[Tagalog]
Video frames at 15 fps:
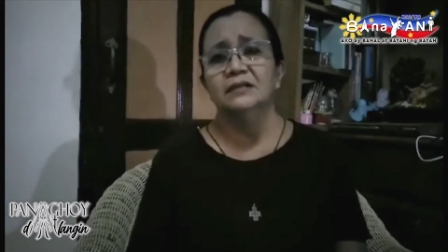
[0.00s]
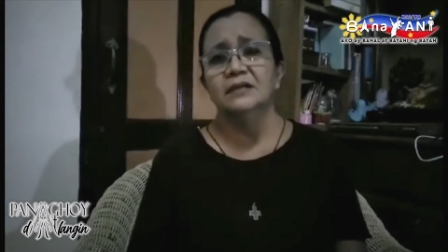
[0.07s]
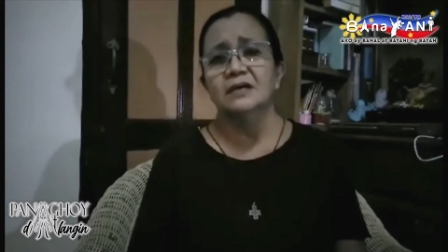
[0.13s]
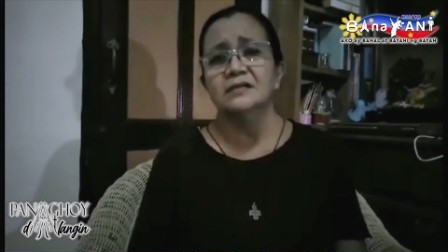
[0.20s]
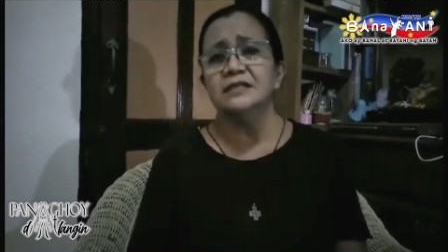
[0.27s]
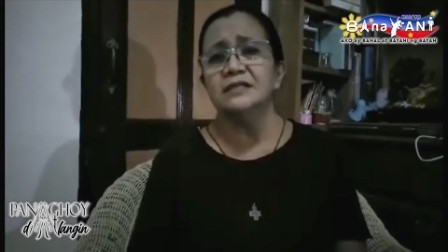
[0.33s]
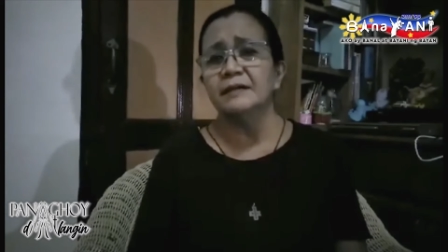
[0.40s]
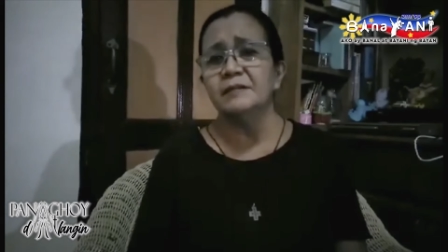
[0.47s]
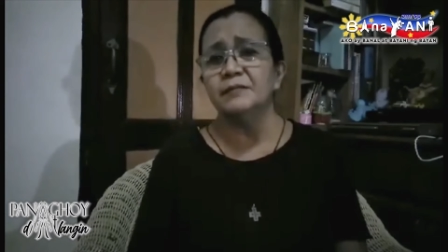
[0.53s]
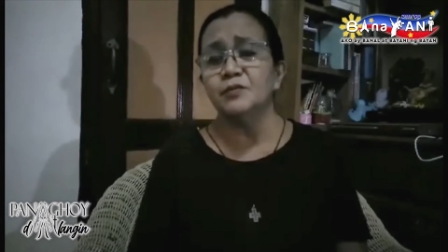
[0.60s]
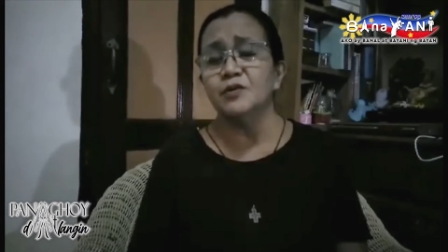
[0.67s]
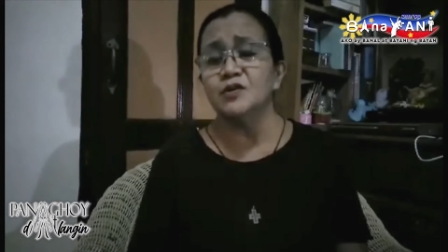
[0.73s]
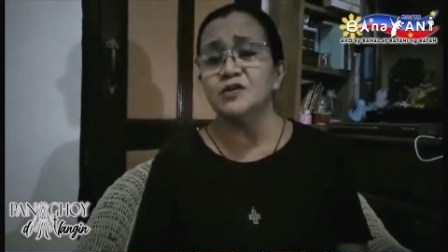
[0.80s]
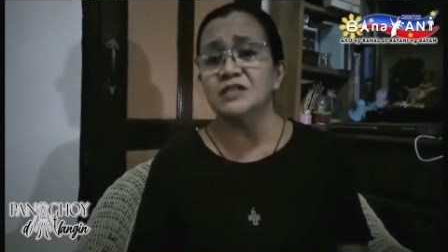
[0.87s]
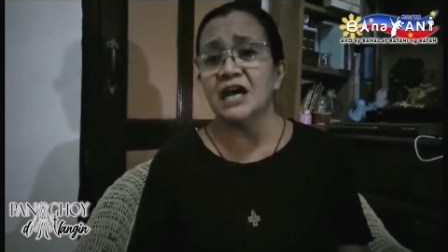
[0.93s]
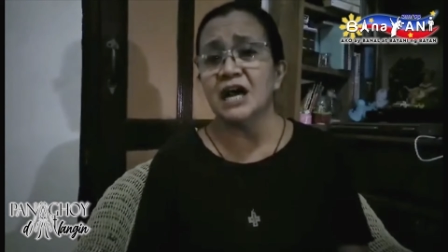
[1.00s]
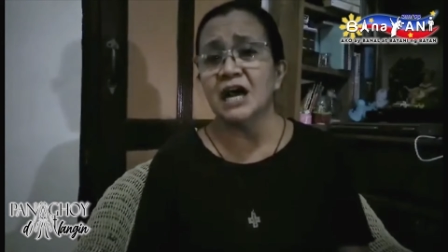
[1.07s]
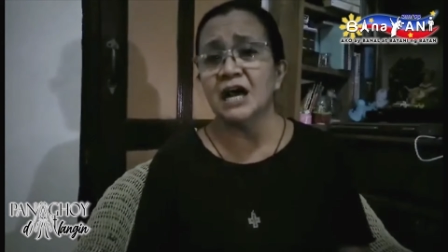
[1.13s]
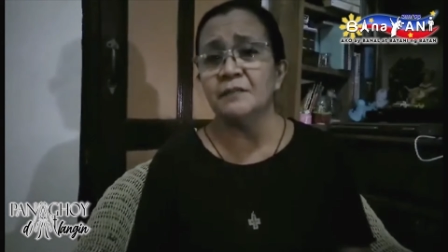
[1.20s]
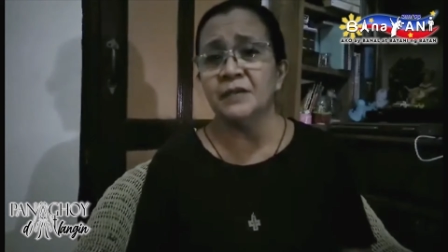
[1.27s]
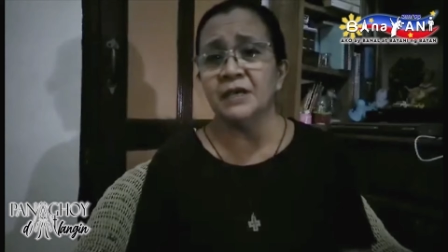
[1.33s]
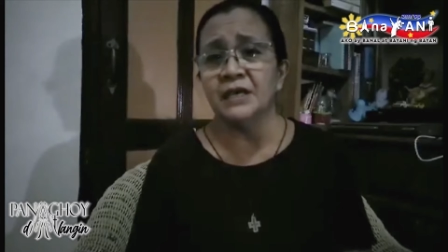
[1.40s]
Ang sabi po
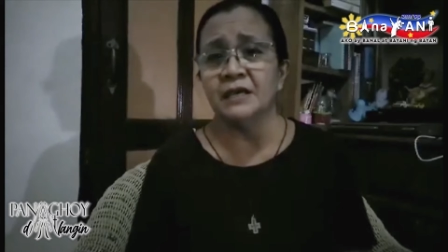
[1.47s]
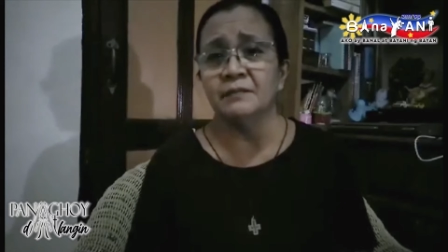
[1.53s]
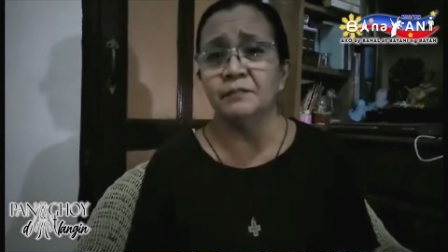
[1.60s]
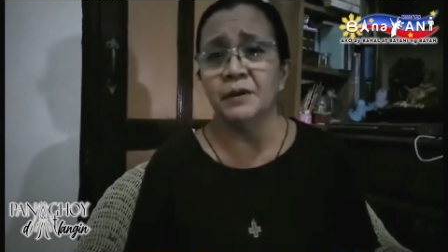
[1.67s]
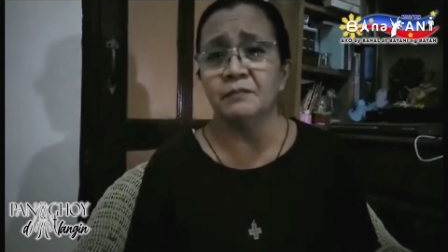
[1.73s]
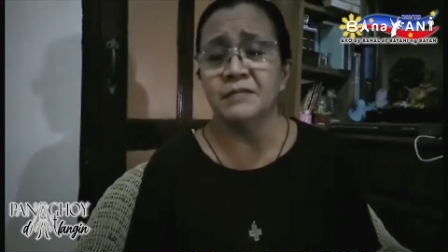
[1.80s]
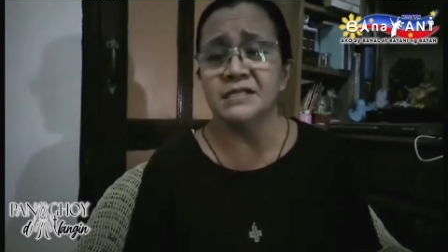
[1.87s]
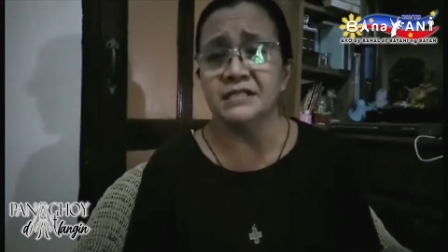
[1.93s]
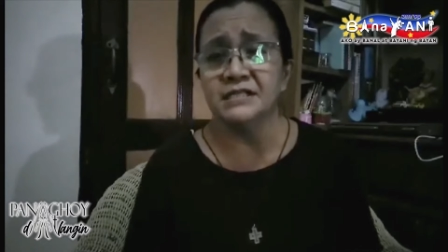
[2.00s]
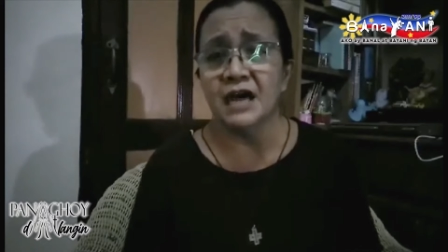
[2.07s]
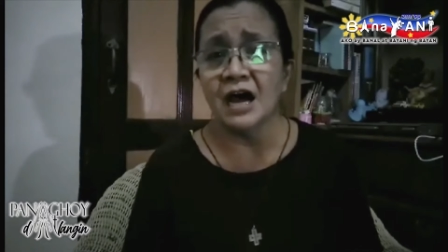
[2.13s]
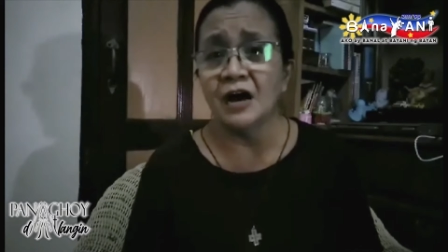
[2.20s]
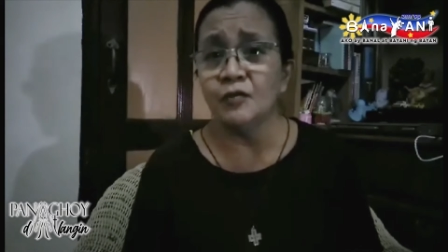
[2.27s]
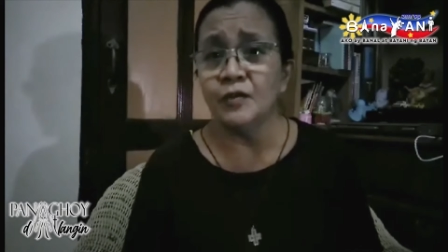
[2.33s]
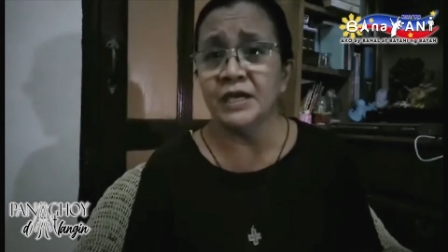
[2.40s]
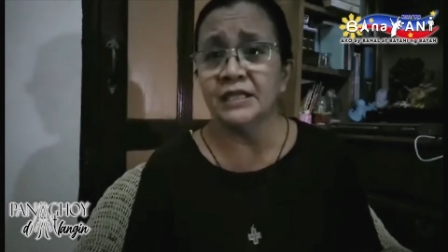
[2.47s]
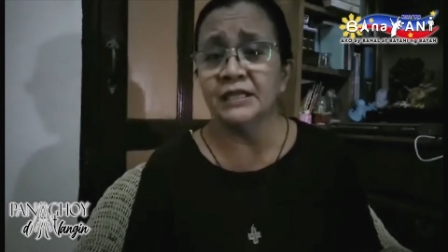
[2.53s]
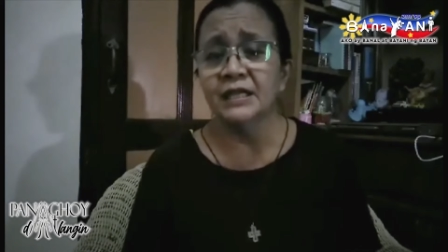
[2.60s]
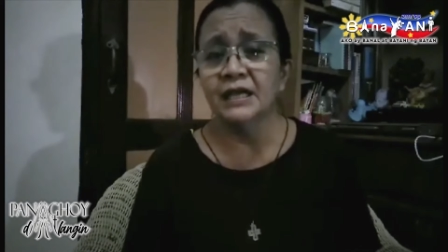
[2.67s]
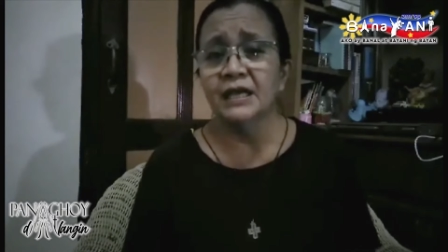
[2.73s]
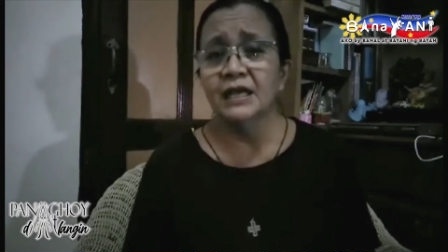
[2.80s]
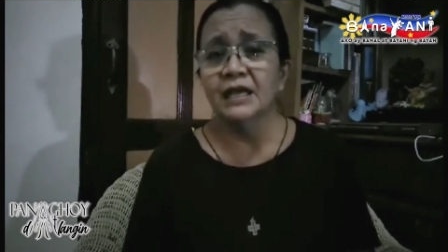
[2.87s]
sa aming pambansang awit,